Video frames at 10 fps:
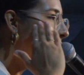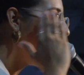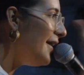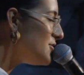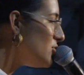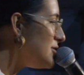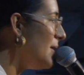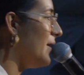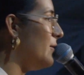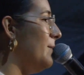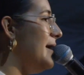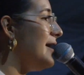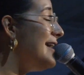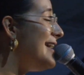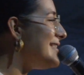que eso se va a cumplir.
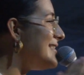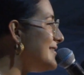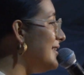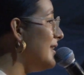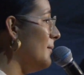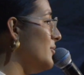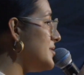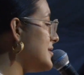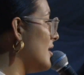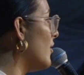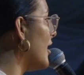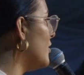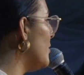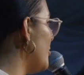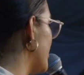Necesitamos estar orando
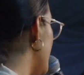por